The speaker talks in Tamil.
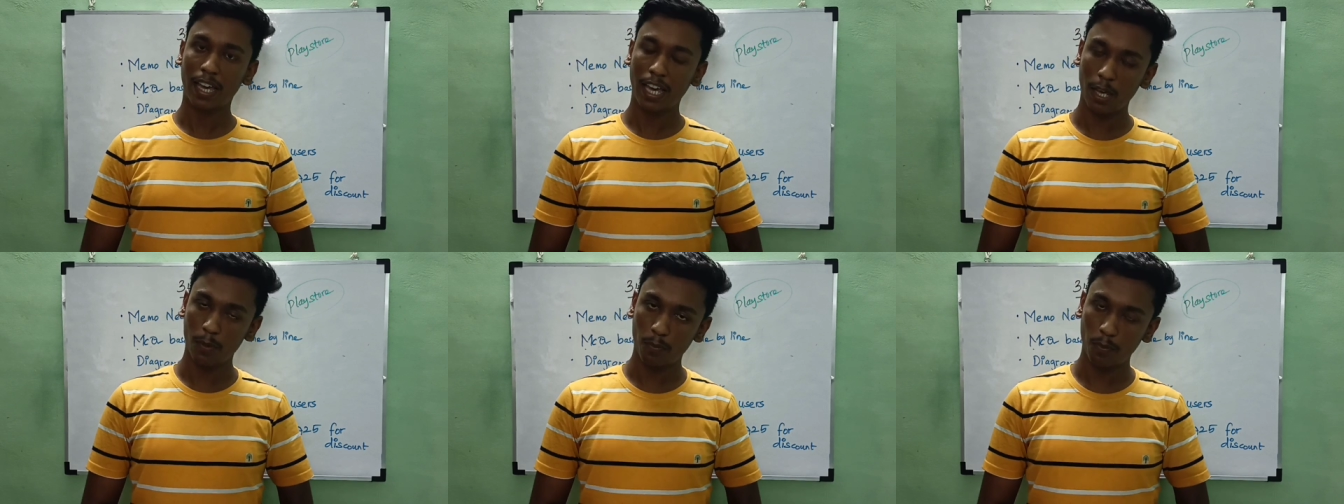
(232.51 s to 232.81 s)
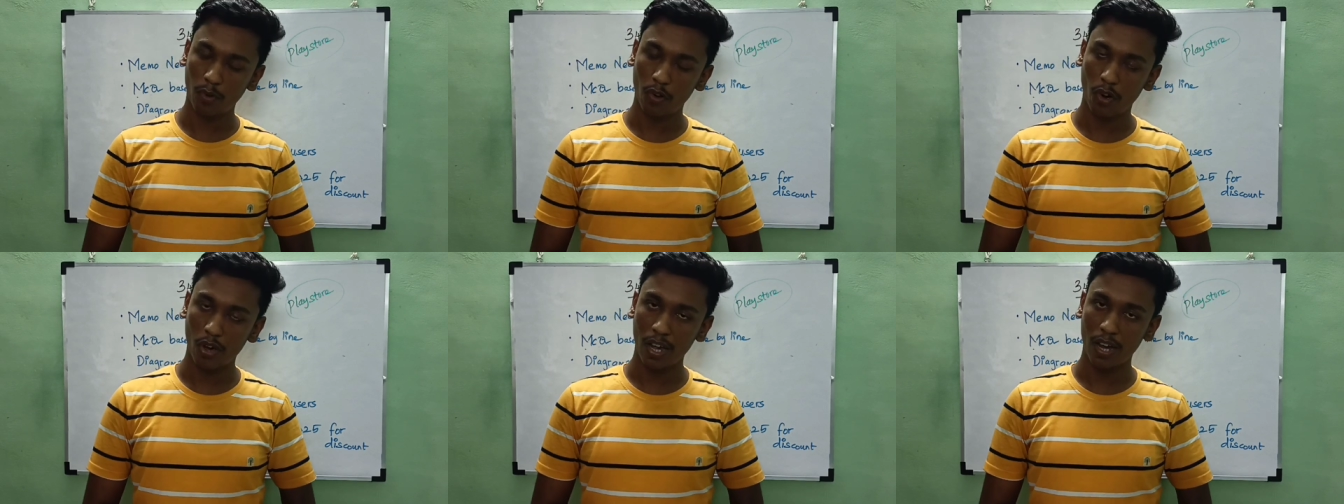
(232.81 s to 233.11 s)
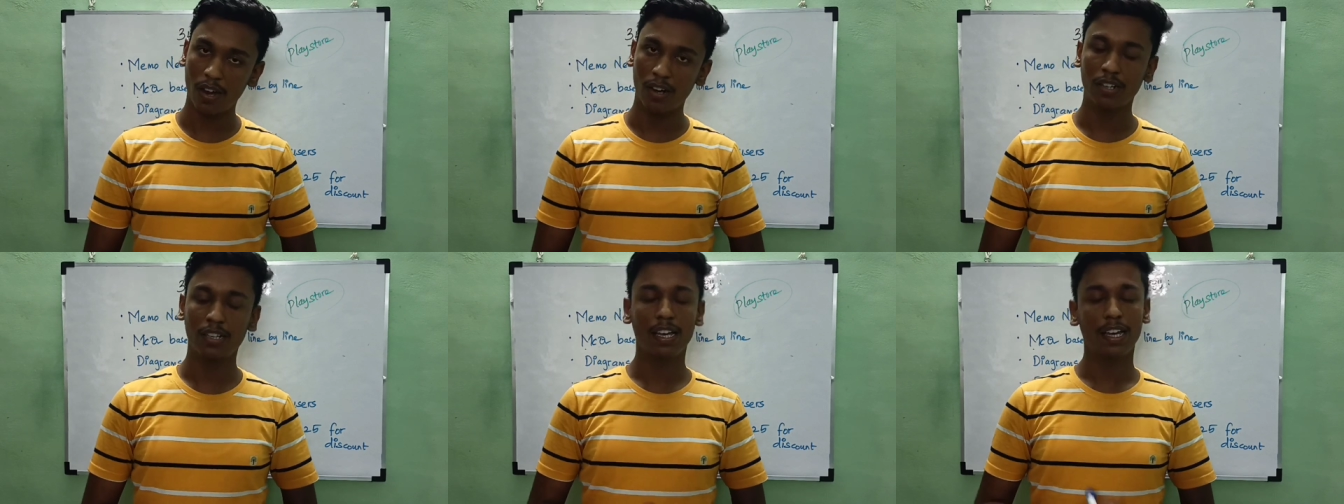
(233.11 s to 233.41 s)
கீப்
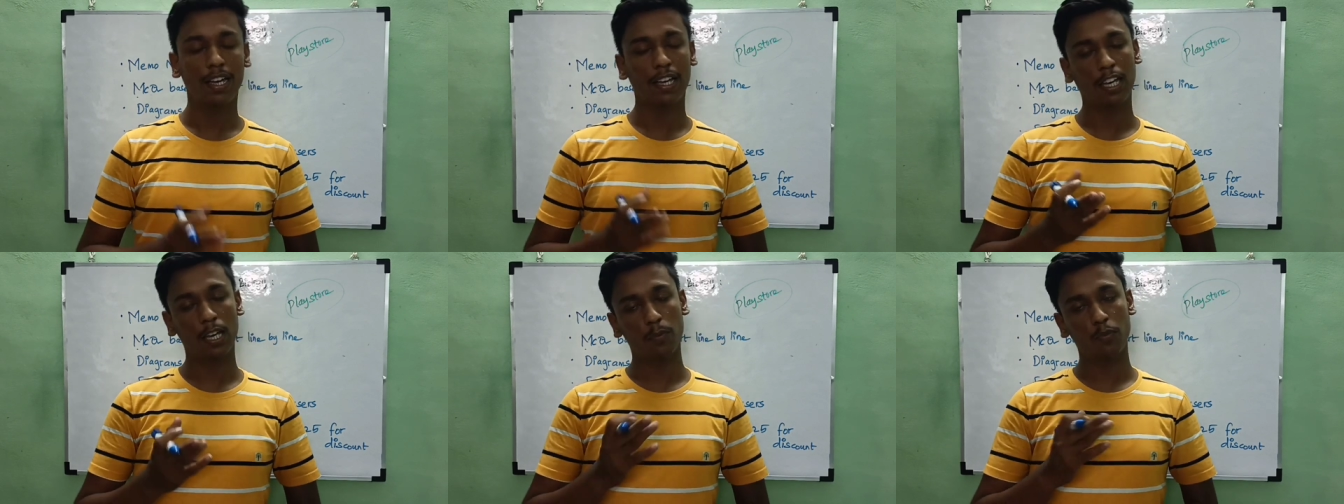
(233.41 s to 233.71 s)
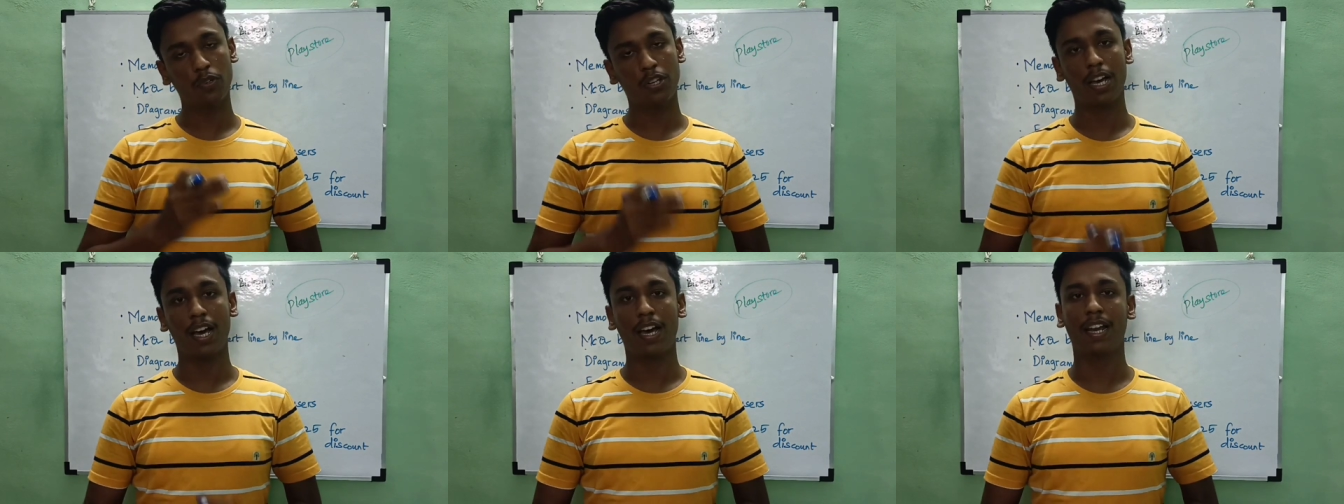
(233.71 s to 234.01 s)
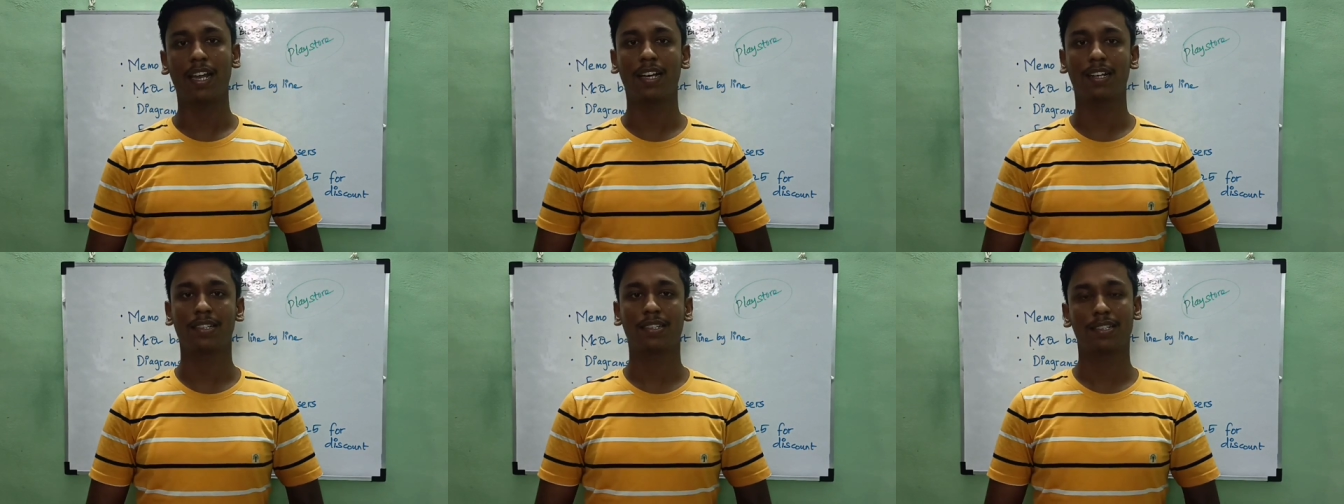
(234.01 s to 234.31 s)
கோயிங் ஆன் கீப்
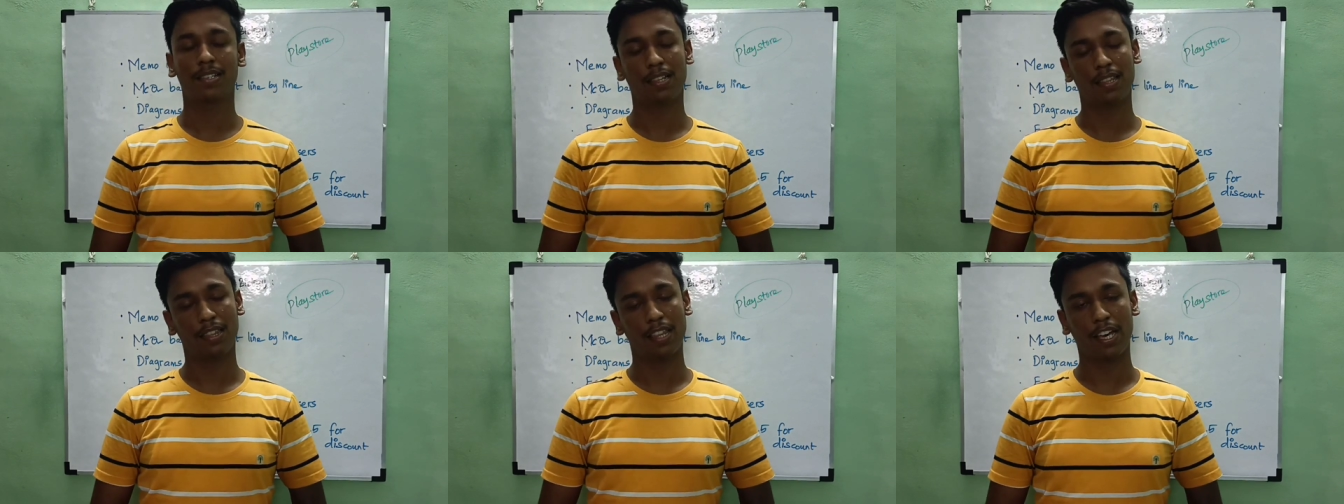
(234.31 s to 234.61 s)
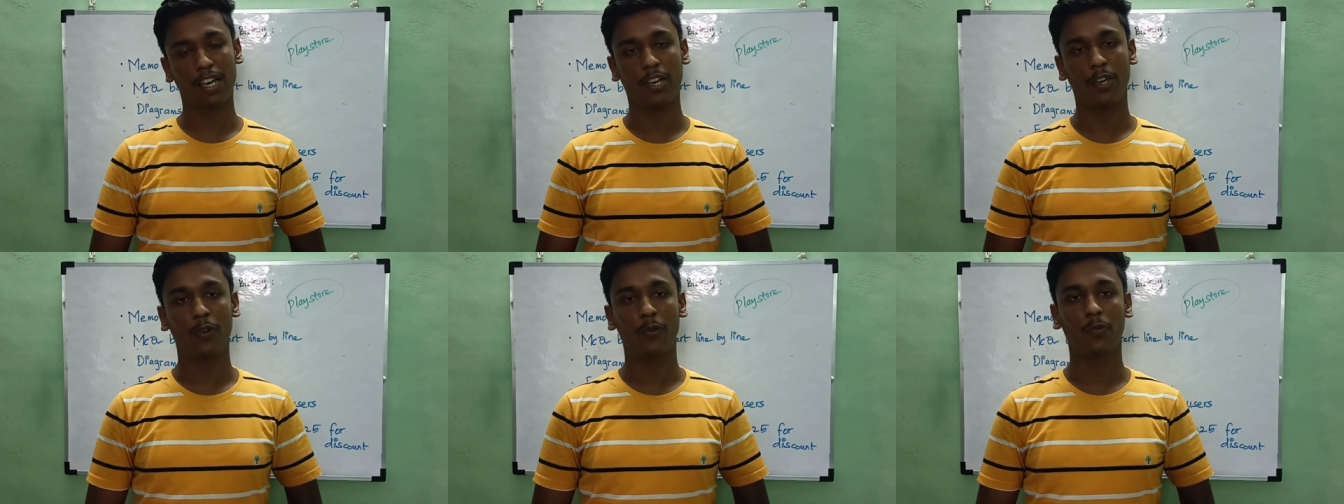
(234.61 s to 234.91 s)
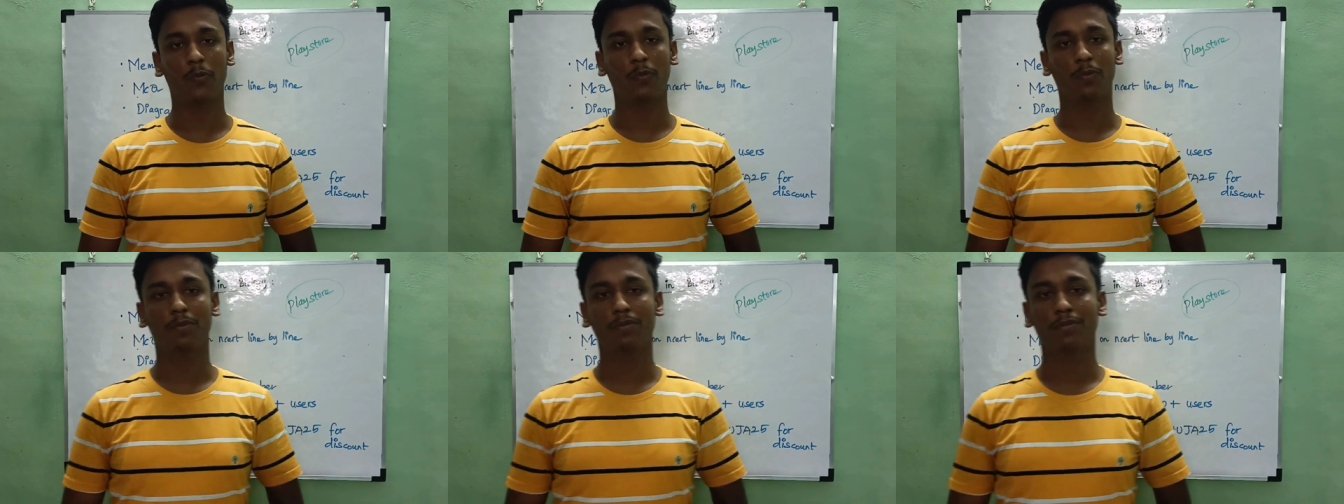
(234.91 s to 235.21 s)
ஷேரிங் அஸ் தேங்க்யூ